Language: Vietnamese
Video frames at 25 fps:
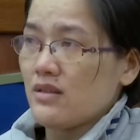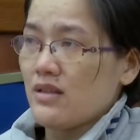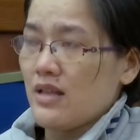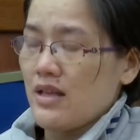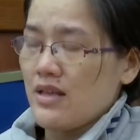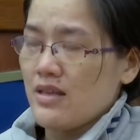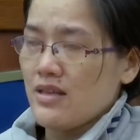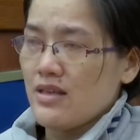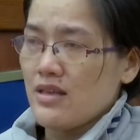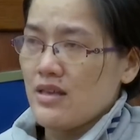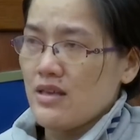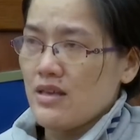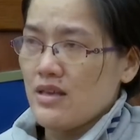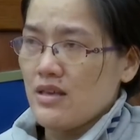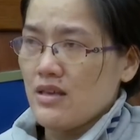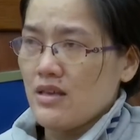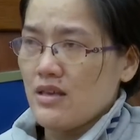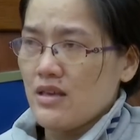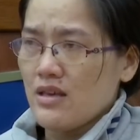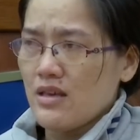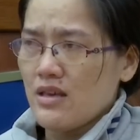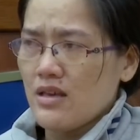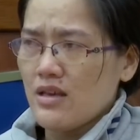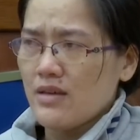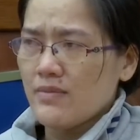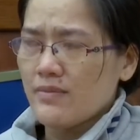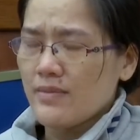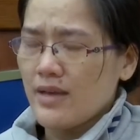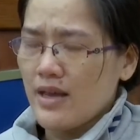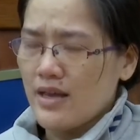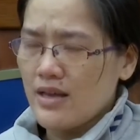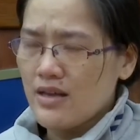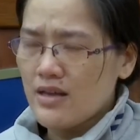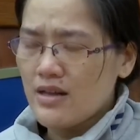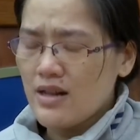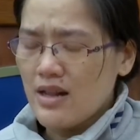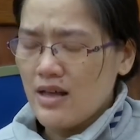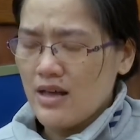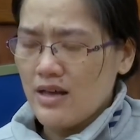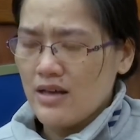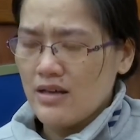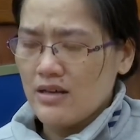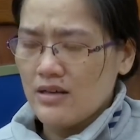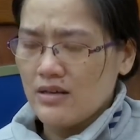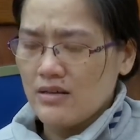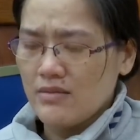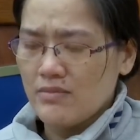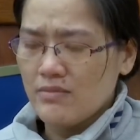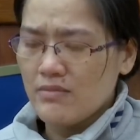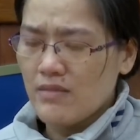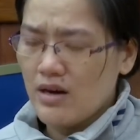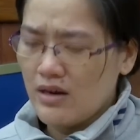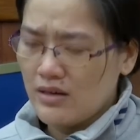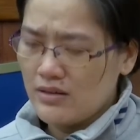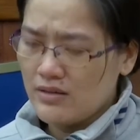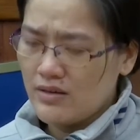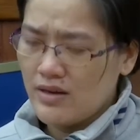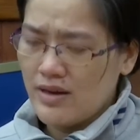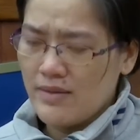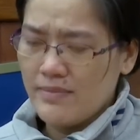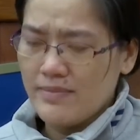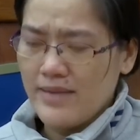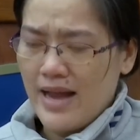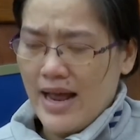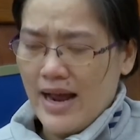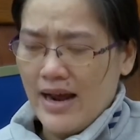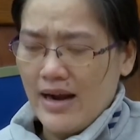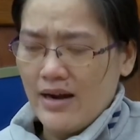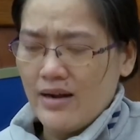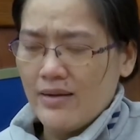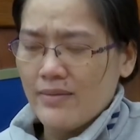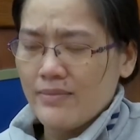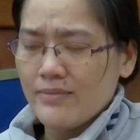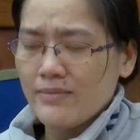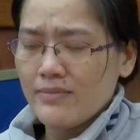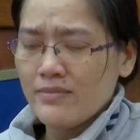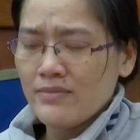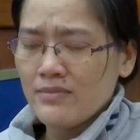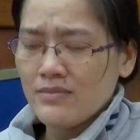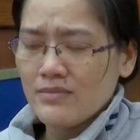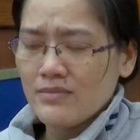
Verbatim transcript: tại vì em nghĩ là bệnh của em nặng lắm